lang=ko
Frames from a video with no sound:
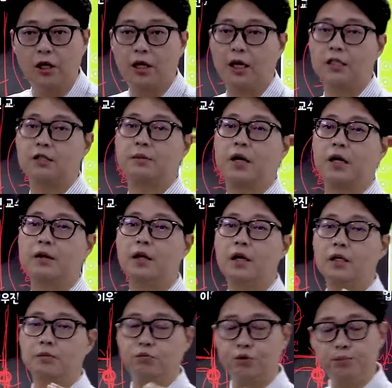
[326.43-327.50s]
하지만
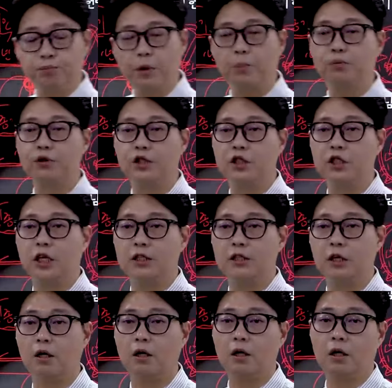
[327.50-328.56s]
분법
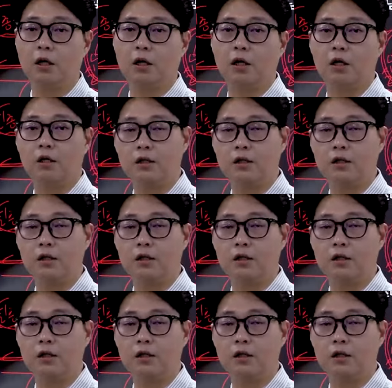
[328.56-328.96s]
부칙에서 어,